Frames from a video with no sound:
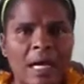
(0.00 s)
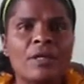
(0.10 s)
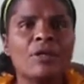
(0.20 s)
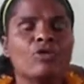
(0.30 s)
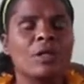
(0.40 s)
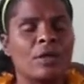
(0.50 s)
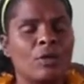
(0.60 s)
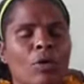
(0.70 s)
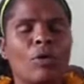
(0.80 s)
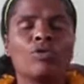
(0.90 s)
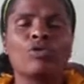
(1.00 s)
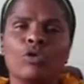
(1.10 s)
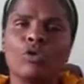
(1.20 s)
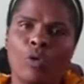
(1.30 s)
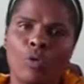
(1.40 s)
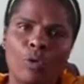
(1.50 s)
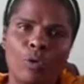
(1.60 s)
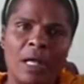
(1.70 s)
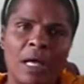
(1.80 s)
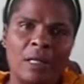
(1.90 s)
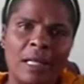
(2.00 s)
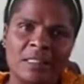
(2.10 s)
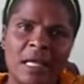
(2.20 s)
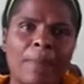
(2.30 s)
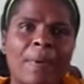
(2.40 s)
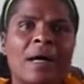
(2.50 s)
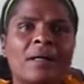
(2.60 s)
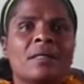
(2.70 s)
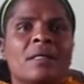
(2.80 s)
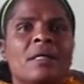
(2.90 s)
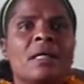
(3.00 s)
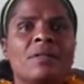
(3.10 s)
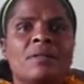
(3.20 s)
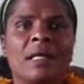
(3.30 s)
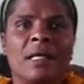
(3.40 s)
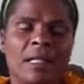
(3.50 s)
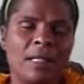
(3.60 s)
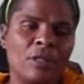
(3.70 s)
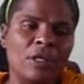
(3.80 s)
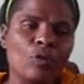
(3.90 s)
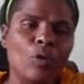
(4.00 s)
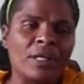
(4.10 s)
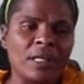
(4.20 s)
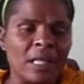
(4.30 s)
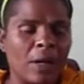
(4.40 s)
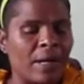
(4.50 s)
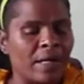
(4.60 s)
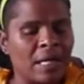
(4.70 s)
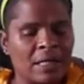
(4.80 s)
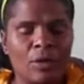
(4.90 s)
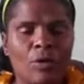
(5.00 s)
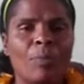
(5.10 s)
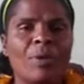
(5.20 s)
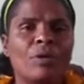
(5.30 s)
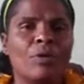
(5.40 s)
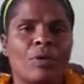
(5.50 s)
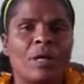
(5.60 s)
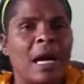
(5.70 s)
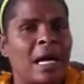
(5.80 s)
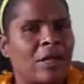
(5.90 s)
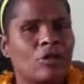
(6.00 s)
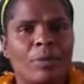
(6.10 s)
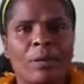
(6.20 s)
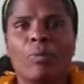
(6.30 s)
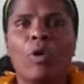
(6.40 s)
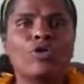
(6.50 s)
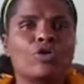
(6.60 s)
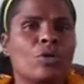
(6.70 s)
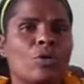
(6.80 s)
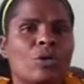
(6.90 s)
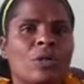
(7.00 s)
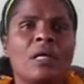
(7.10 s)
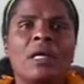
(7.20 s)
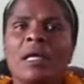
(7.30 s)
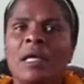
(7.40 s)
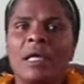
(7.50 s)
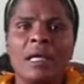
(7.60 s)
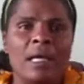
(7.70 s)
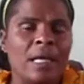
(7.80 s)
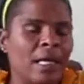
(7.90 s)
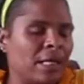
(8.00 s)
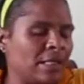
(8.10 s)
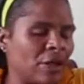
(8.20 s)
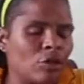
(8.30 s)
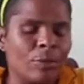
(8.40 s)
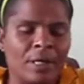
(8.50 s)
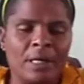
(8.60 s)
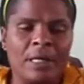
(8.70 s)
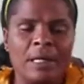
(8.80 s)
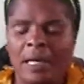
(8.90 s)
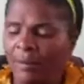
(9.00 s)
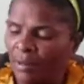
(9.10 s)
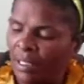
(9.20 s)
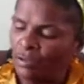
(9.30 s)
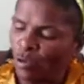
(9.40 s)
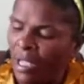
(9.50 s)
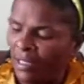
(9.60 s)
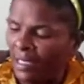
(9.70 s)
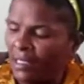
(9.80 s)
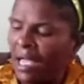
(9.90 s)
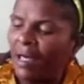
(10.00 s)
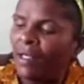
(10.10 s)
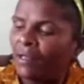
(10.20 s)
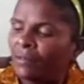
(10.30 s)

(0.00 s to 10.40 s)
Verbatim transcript: yo tengo la, chapa de, todo el que estaba ahí alrededor mío, pues, jalándome el bolso, eh, quitándome. Estoy arañada,